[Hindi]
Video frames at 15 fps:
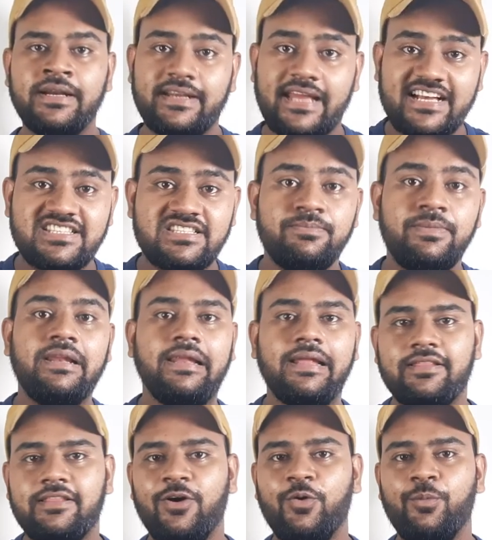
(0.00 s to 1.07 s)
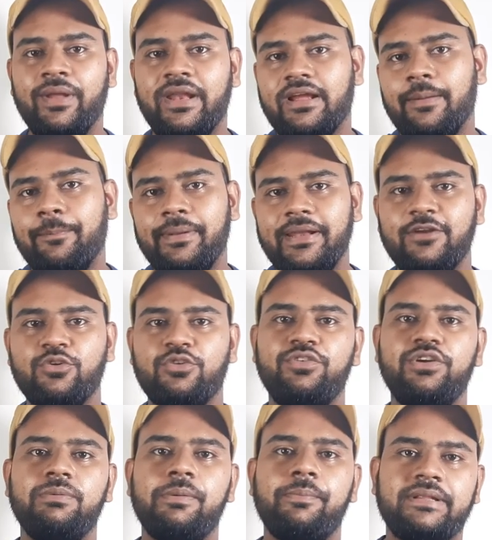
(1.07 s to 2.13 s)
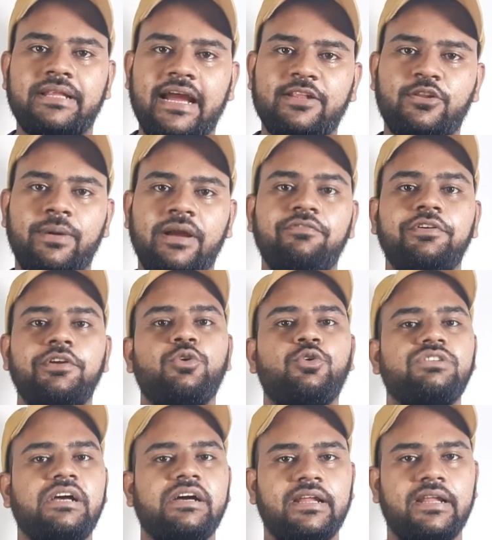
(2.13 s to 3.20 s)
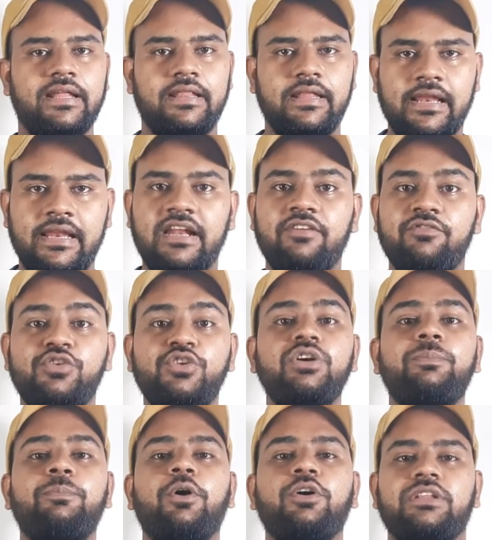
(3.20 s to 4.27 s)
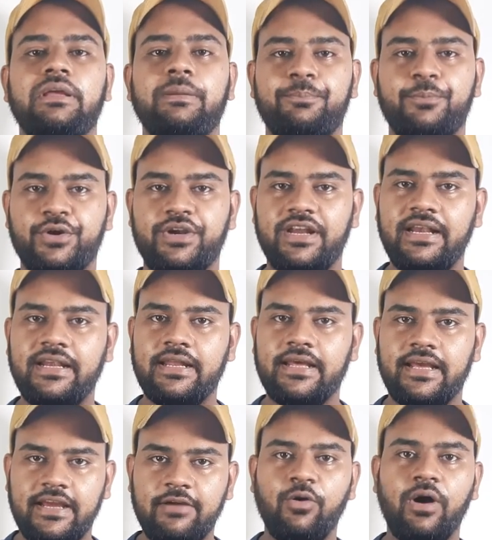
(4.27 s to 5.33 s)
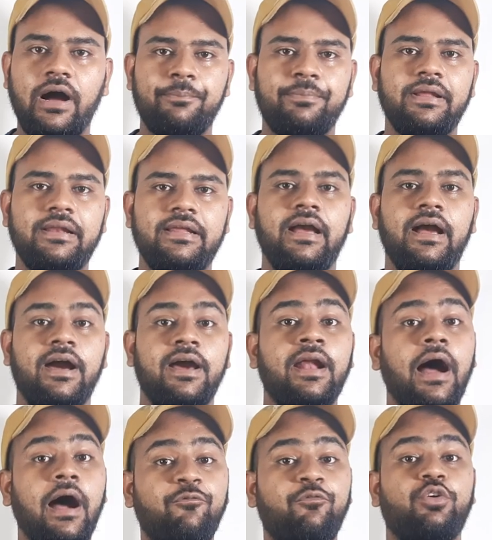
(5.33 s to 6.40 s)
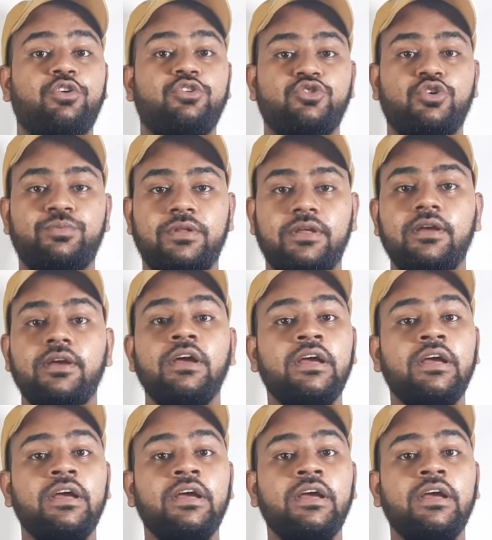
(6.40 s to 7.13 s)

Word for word: टैक्स में लिखता हूँ मैंने कंप्लीट उस वीडियो में बताया तो भाई वीडियो को जा करके देख लेना वीडियो बहुत इंपॉर्टेंट है वो आपके लिए अगर आप फोटोशॉप से